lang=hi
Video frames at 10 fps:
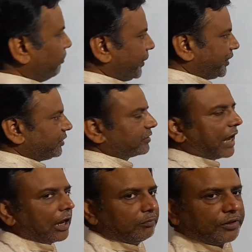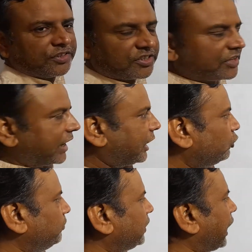ब्रिटिश काल में शिक्षा का
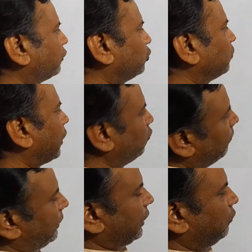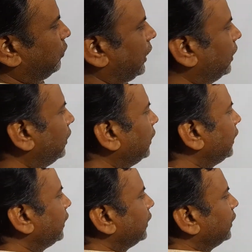जो विकास हुआ वो बताऊंगा
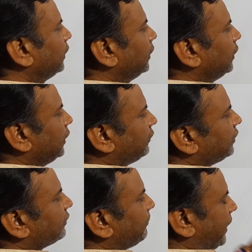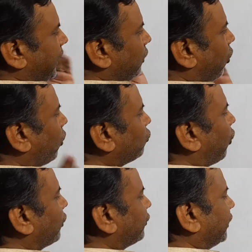इसी समय लॉर्ड
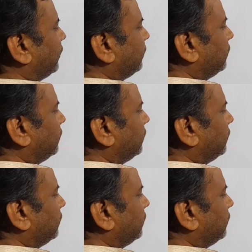कॉर्जन